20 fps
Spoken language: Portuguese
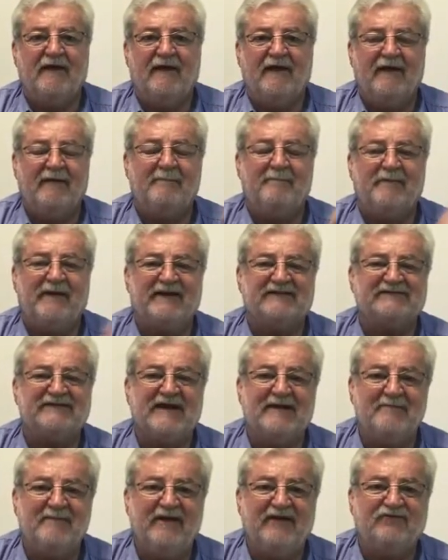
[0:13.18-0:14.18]
é,
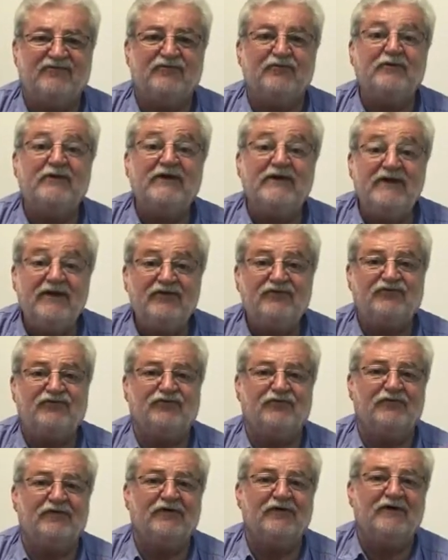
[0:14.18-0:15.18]
praticamente no
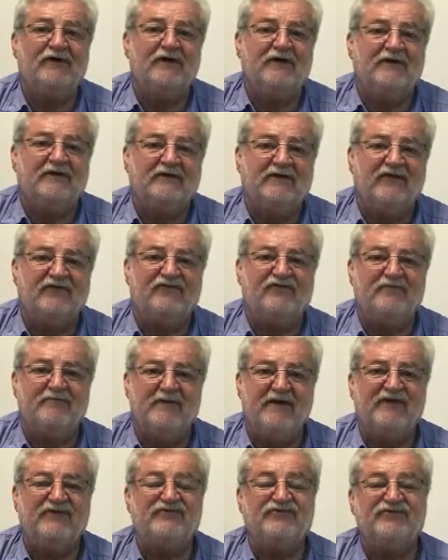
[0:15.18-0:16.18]
início desse
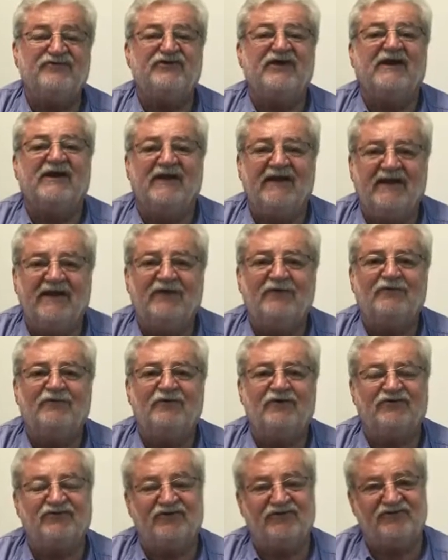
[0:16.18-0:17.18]
mês de
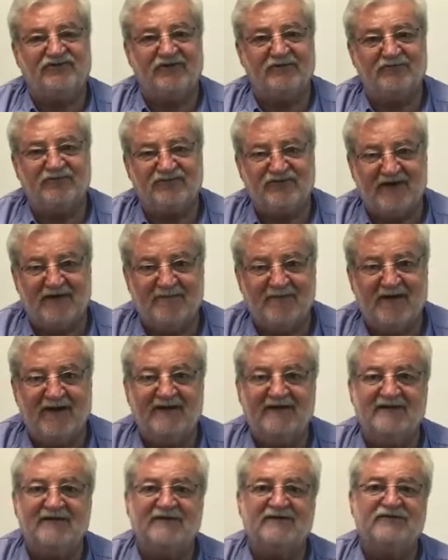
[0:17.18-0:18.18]
janeiro, nós já estamos
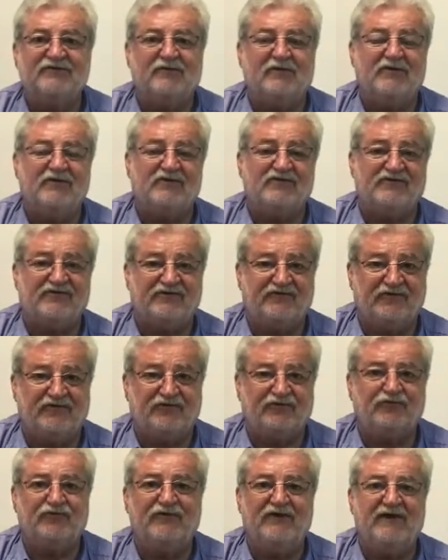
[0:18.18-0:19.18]
trabalhando com a nossa
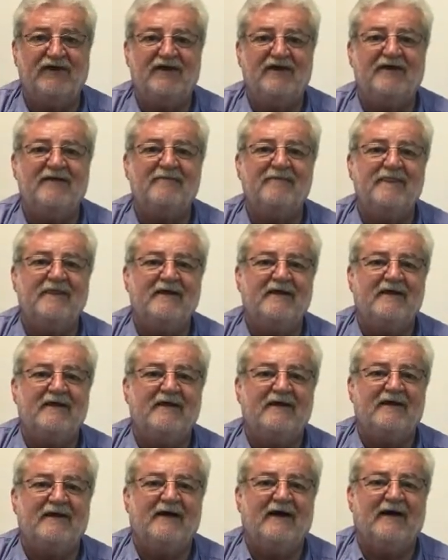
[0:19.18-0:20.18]
assessoria,
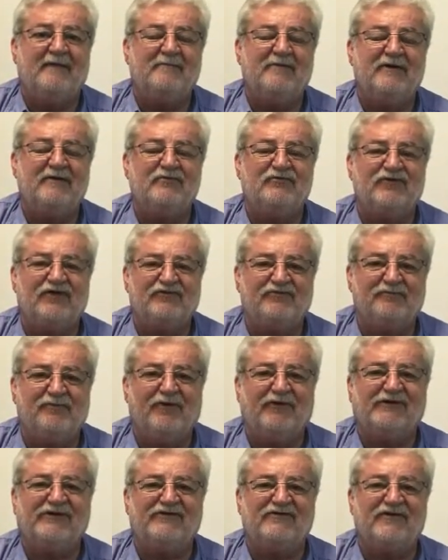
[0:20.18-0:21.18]
abrimos as
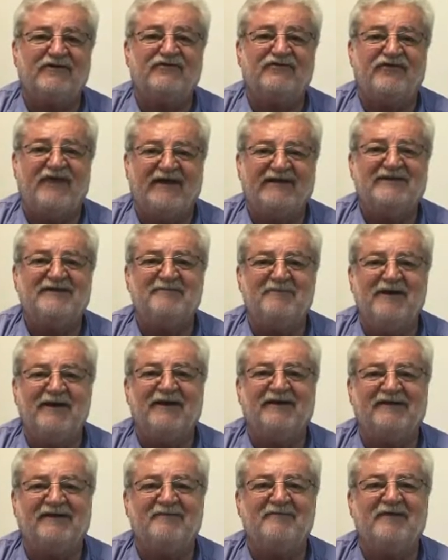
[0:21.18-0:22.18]
portas às sete e
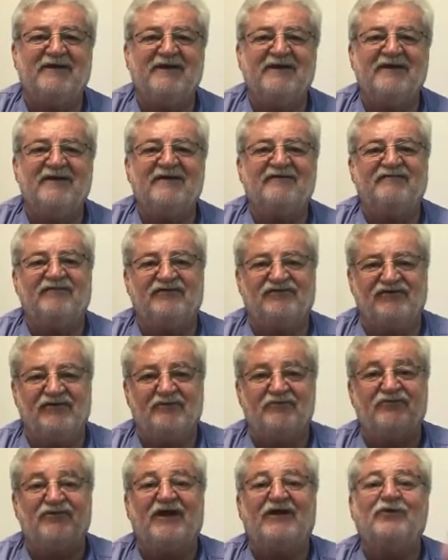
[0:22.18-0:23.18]
meia da manhã,
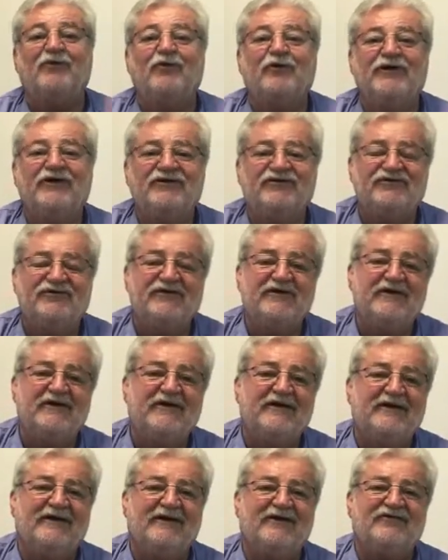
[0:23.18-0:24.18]
fechamos à noite,
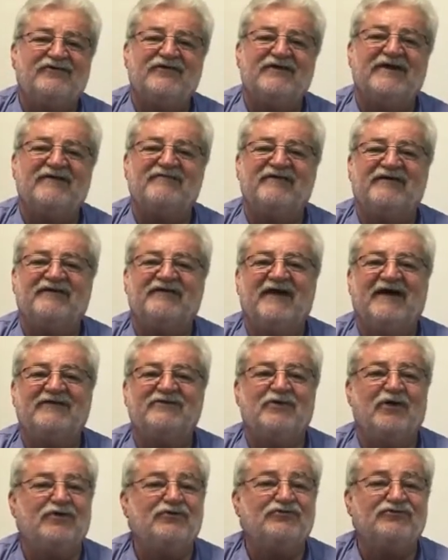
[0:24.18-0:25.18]
quer dizer, na
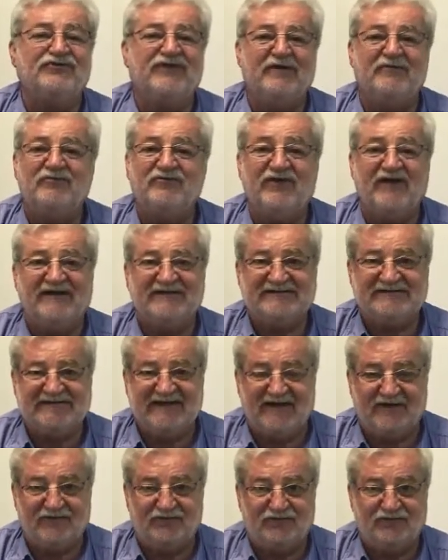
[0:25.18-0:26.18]
verdade nós não temos
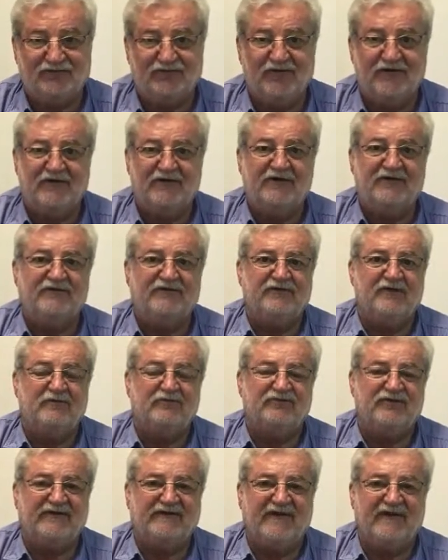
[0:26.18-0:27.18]
recesso,
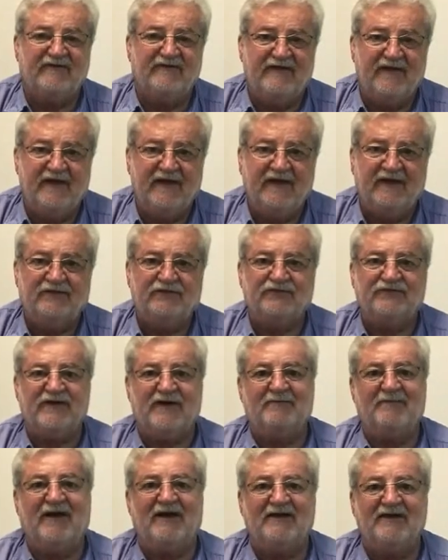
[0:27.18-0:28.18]
estamos atendendo,
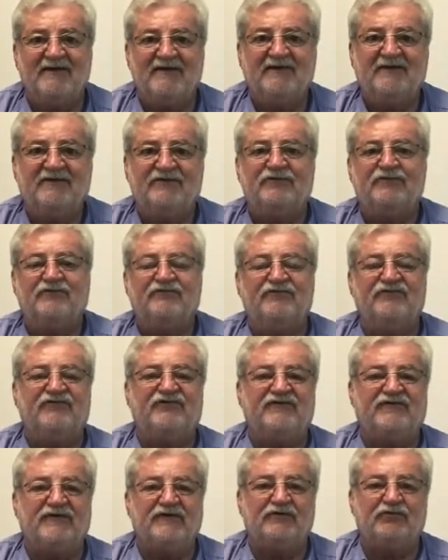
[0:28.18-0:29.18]
trabalhando,
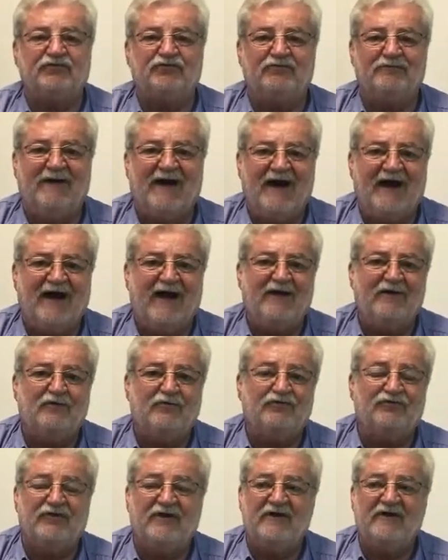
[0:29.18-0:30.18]
visitando os
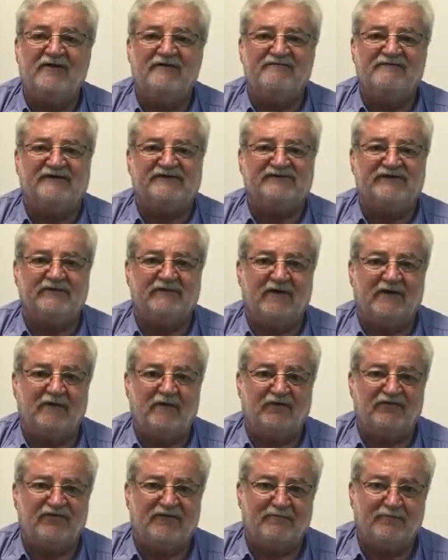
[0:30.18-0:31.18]
bairros, fazendo a
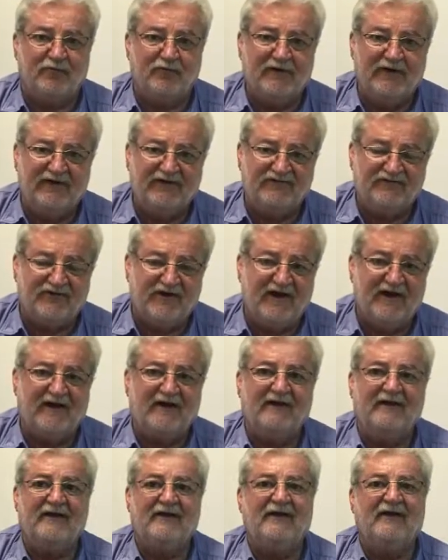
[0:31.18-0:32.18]
nossa
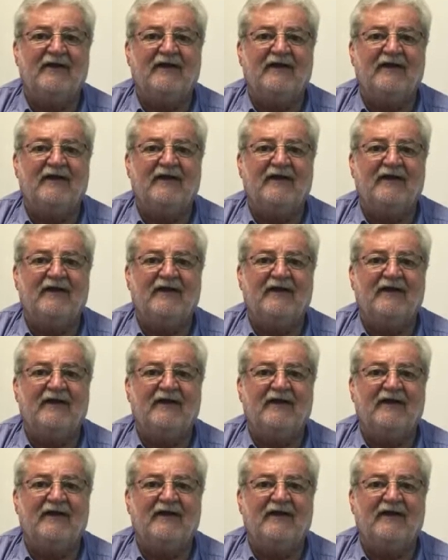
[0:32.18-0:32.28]
política